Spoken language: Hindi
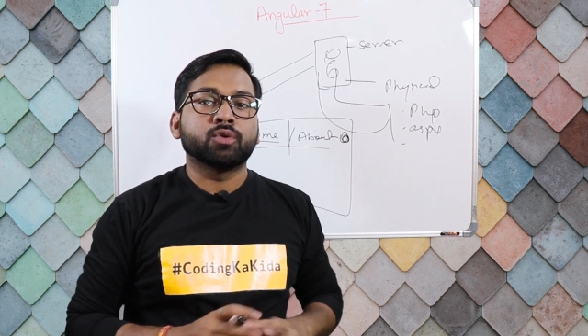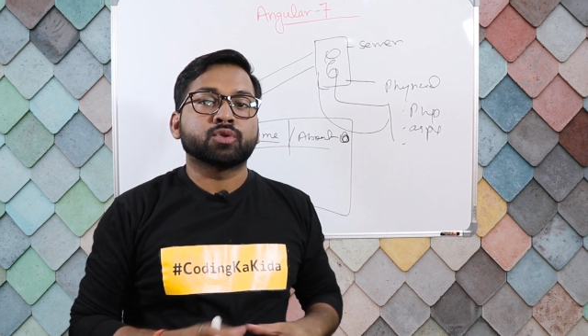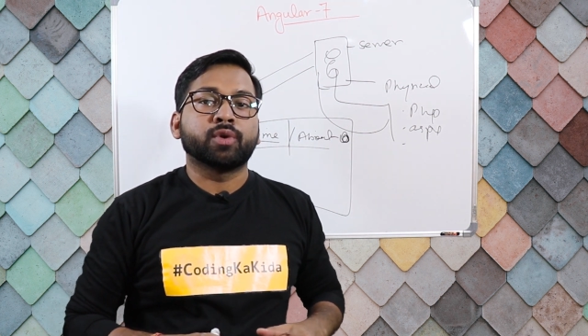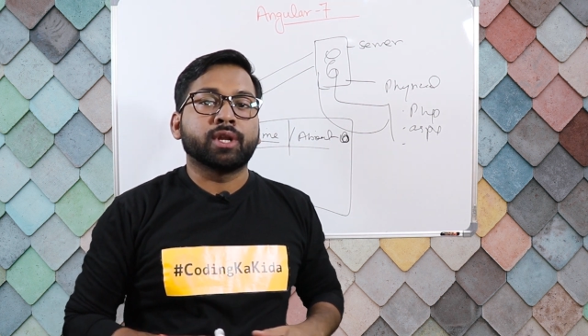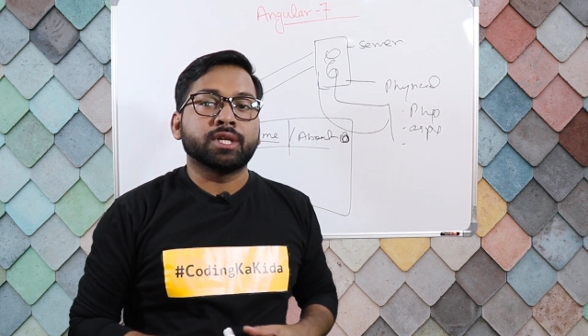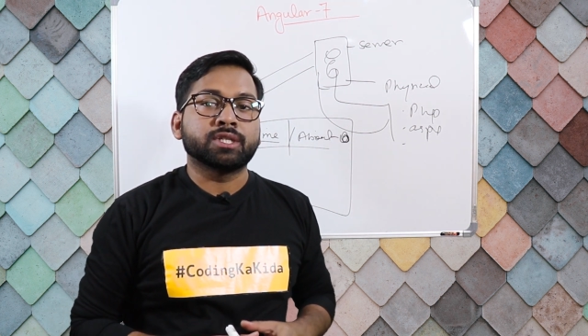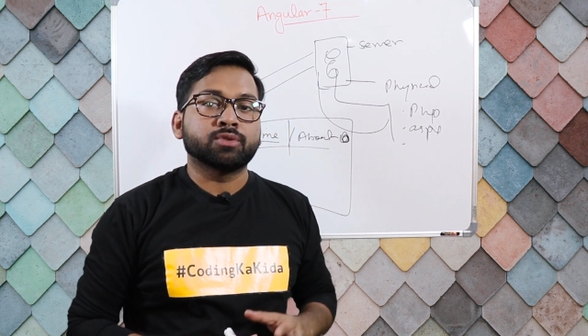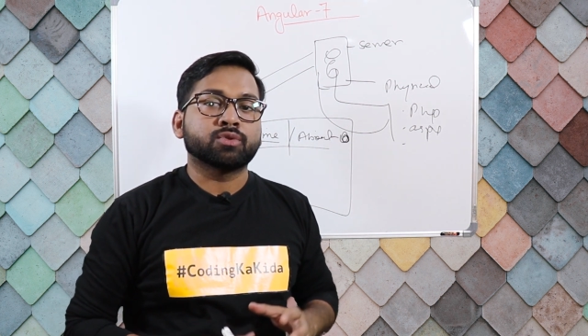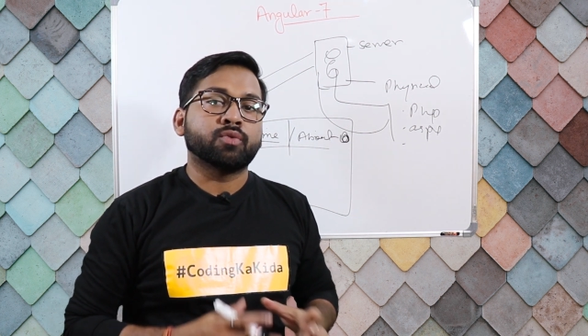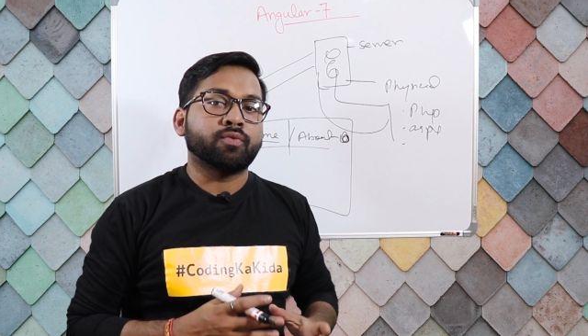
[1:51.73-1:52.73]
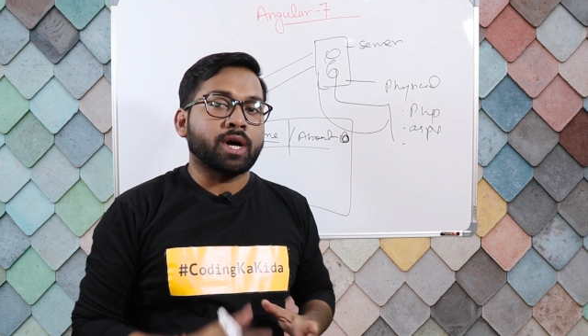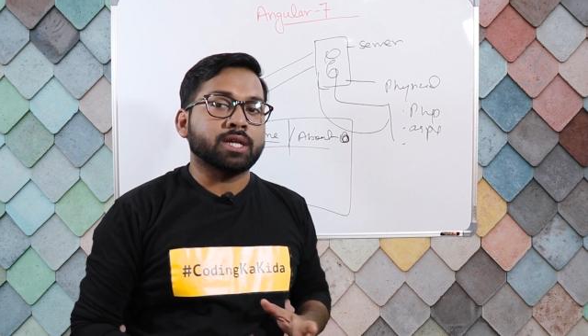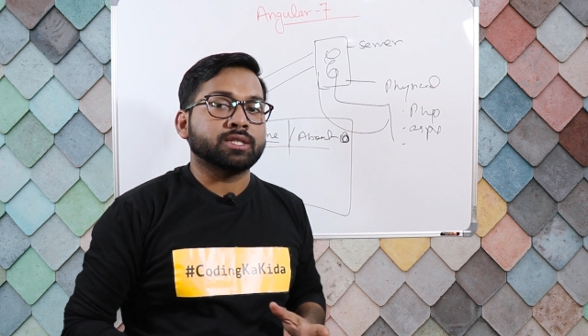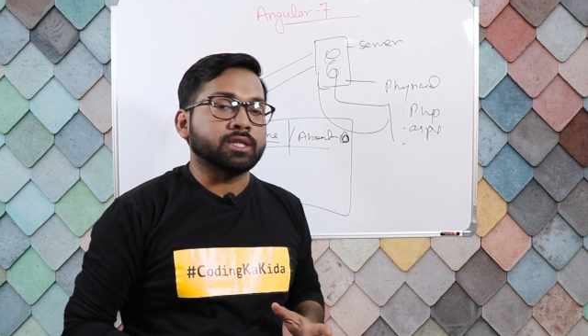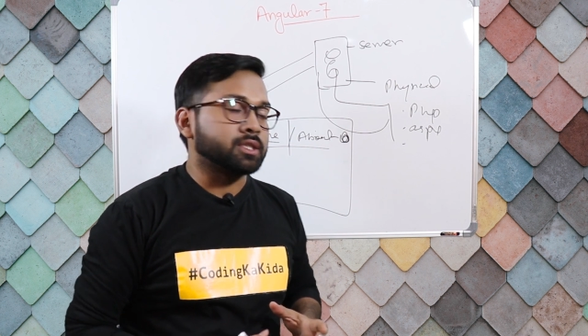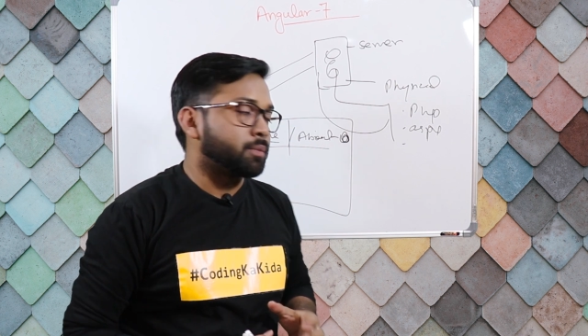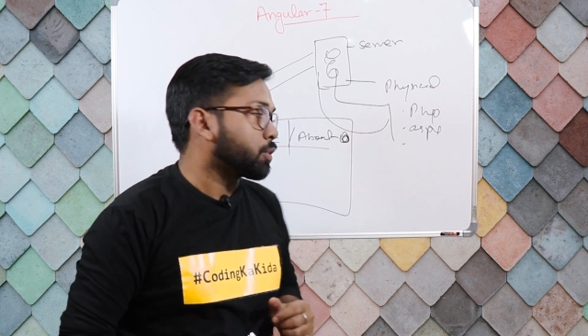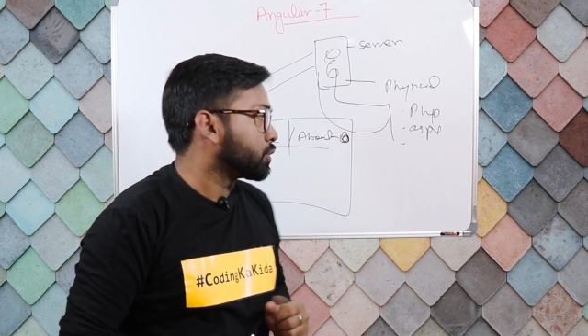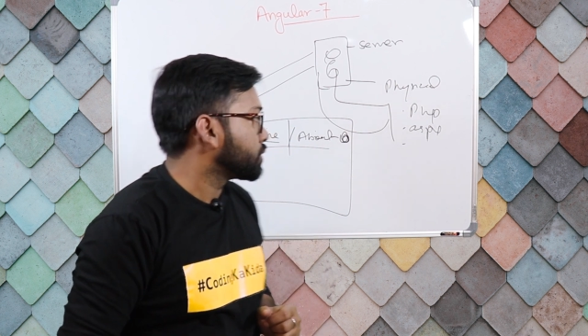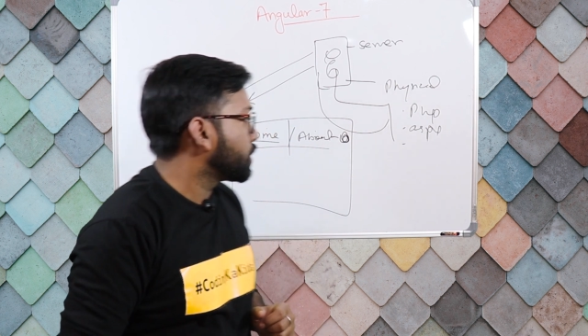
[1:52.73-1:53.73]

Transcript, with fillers: उसको ये नहीं चाहिए उसको फास्ट चाहिए सब कुछ